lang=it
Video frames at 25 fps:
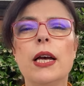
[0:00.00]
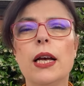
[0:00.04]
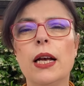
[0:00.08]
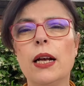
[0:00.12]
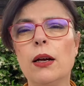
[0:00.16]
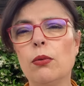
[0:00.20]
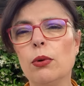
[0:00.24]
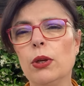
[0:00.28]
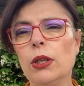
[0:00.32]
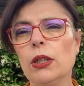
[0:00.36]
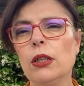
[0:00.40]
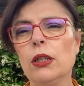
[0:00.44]

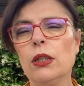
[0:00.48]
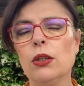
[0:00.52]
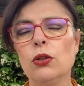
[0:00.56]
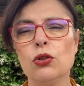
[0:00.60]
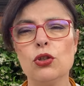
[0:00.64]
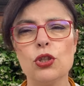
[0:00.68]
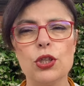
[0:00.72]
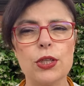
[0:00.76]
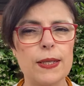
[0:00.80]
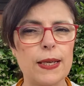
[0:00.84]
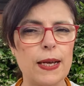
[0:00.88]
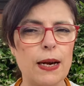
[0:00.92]
e quindi
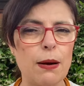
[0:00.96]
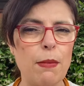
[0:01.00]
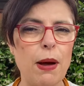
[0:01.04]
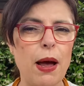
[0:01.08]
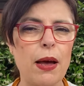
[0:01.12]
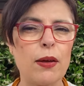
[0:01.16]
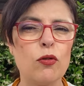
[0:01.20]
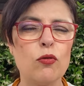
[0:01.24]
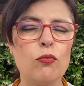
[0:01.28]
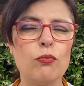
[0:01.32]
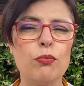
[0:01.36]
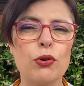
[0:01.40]
non ci sarà
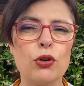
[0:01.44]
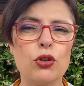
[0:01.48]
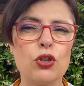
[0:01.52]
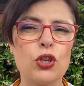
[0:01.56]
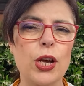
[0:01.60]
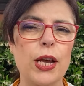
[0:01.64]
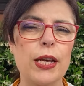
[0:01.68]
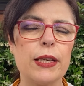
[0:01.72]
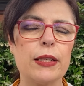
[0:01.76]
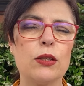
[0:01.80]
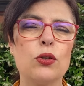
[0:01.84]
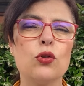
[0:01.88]
mai un
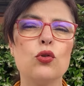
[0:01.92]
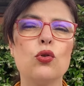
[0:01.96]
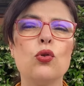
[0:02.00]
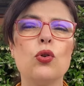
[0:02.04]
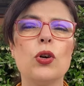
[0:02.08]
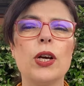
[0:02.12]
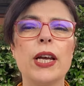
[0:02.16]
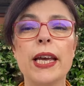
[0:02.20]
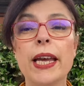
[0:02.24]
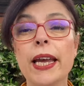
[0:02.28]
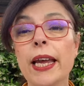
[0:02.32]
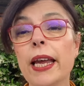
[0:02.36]

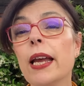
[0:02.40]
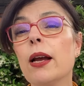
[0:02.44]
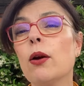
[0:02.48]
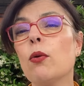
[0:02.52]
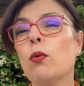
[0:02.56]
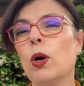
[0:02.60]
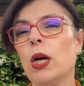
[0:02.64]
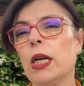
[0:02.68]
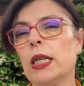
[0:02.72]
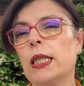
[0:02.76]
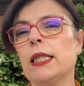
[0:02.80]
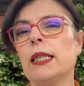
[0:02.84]
processo e
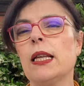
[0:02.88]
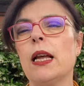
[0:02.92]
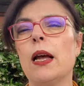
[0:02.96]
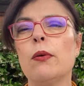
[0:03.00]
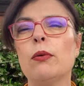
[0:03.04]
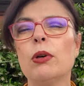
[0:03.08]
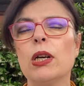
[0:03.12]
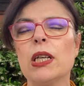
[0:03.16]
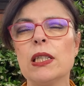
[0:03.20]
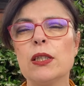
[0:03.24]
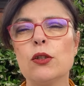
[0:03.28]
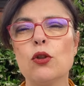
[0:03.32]
questa è
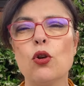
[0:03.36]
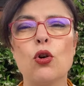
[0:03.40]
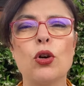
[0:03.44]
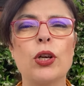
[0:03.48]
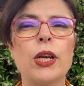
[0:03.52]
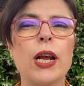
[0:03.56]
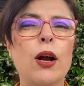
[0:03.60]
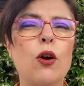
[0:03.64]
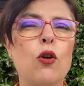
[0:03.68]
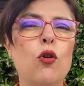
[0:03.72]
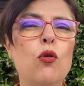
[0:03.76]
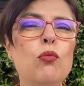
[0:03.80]
una
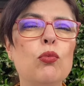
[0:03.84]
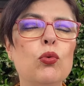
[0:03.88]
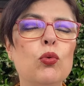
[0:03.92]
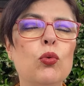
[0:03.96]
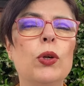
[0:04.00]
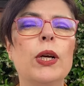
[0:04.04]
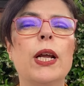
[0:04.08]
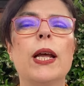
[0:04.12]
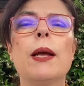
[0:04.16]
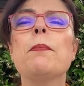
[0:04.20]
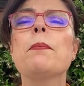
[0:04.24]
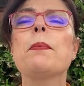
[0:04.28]
storia
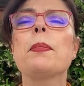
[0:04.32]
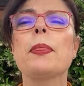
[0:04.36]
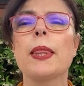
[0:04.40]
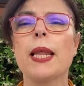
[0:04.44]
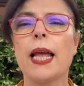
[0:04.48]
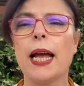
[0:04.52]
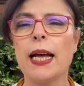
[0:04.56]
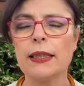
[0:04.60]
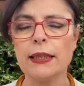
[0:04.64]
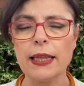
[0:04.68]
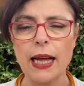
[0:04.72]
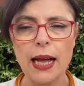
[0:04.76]
comune
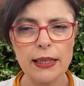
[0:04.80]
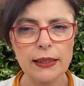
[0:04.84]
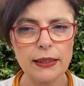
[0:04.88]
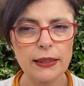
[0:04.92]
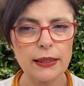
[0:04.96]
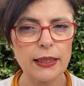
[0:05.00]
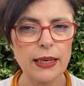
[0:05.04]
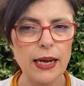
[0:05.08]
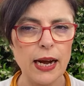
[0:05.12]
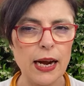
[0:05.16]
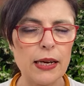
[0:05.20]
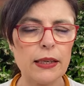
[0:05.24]
a
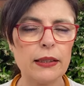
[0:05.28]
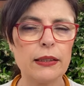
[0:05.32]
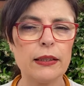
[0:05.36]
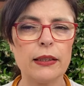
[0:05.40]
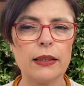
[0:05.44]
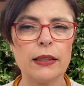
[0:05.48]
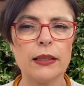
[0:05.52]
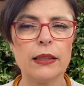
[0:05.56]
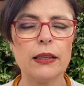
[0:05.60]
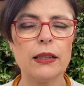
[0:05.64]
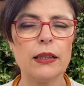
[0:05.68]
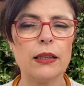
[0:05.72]
tanti
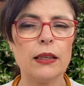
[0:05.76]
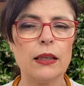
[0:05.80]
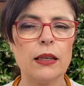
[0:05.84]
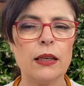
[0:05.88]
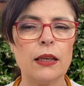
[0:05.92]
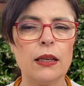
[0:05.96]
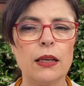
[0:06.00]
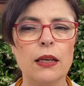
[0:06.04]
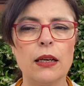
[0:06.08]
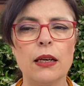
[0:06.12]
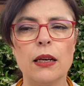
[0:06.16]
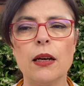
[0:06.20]
altri
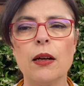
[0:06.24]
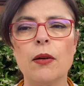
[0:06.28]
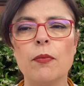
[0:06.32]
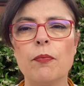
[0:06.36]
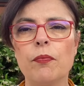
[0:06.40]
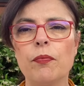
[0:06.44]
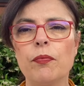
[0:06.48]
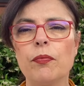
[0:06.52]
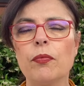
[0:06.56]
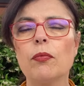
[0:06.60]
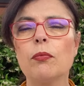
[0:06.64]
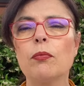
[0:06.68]

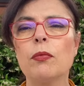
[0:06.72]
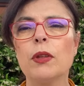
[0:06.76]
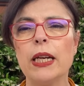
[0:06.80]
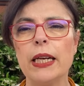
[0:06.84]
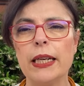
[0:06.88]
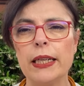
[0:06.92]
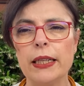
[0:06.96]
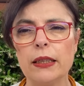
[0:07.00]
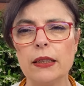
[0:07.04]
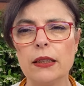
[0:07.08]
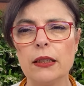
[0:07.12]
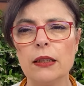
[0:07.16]
ehm,
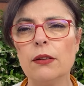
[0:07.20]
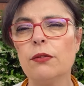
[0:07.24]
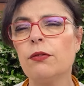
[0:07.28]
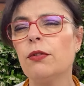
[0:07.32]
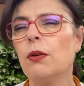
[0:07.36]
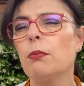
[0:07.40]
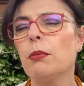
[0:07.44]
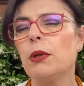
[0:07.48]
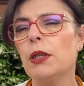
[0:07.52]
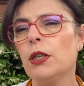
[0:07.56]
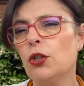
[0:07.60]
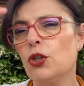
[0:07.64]
delitti di
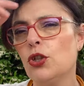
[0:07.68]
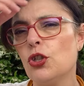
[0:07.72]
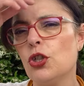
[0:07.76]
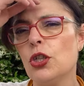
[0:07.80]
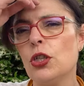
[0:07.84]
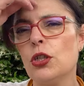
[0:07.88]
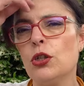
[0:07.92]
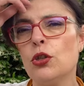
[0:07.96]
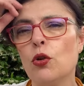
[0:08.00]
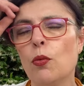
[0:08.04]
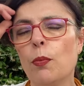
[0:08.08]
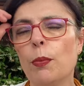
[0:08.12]

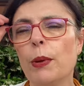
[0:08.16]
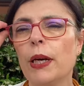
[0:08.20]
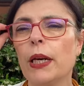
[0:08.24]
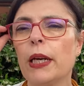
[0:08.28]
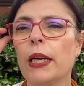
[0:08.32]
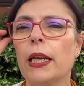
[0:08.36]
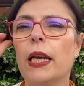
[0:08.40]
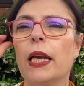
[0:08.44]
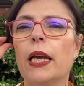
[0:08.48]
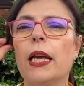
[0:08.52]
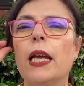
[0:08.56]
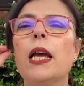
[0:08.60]
femminicidio
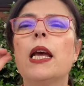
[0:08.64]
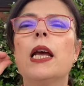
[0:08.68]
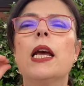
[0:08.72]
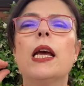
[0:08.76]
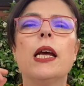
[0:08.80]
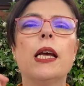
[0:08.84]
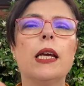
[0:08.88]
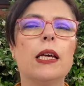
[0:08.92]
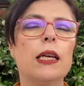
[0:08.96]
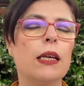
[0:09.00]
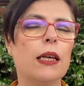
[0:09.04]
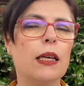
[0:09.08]
perché
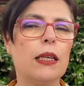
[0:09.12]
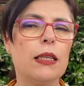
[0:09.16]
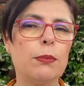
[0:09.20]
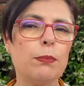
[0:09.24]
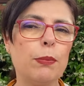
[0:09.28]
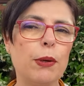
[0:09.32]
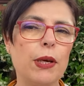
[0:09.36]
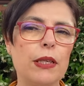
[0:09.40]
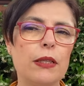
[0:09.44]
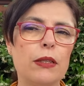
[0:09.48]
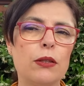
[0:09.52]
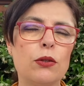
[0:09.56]
eh,
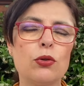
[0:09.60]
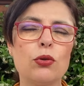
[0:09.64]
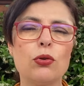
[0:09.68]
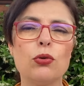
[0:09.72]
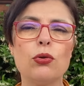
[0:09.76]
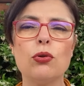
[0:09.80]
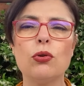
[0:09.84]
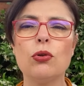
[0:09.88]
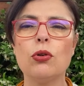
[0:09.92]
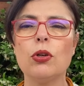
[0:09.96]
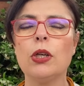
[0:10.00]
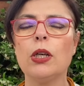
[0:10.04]
spesso
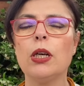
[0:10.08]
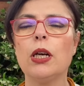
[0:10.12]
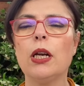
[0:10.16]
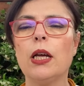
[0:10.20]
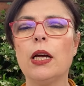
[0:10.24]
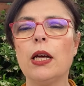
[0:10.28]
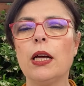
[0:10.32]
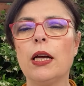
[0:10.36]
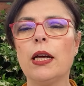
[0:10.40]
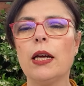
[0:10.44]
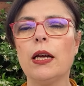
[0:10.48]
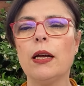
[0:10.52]
spesso il,
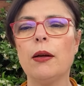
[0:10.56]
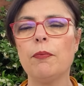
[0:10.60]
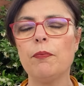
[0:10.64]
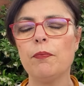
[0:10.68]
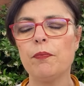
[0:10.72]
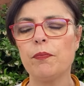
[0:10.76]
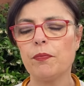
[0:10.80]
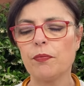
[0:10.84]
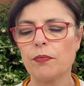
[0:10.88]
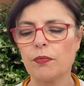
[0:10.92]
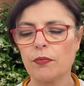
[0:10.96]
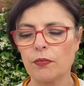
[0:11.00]

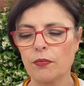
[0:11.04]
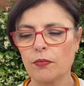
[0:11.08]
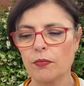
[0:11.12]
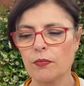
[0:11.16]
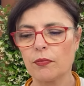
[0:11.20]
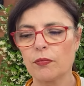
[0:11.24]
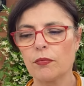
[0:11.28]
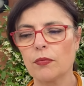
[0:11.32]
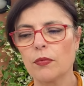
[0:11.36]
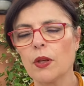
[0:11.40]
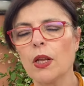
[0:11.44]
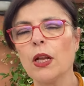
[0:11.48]

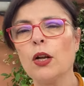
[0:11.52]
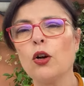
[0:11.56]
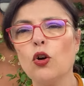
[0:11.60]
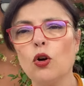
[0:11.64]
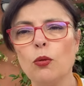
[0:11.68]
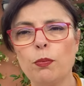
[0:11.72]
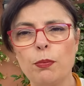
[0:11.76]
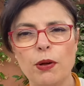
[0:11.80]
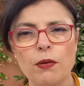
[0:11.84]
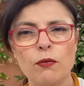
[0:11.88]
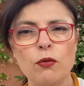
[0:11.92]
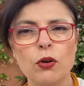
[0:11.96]
ehm, il,
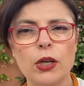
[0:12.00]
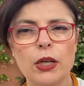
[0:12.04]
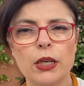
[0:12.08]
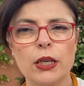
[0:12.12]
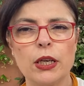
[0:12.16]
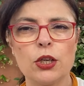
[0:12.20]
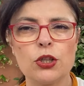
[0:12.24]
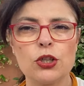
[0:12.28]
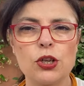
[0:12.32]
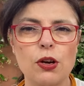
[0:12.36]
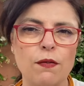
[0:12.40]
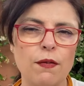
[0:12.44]
colpevole
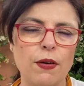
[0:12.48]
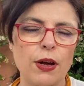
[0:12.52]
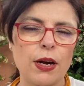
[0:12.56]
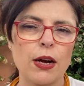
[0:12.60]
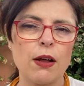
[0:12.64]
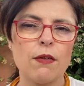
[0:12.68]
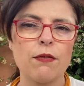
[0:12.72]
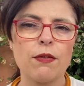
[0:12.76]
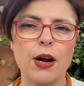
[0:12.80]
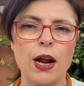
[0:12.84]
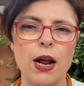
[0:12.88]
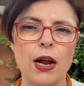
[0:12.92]
riesce a
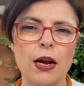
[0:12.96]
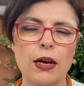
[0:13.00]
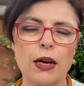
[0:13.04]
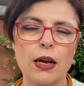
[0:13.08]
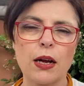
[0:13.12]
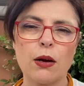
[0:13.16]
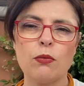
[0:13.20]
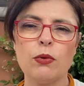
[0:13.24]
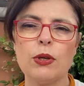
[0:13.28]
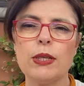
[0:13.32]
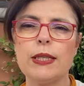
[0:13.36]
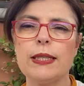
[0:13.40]
farla franca. Qui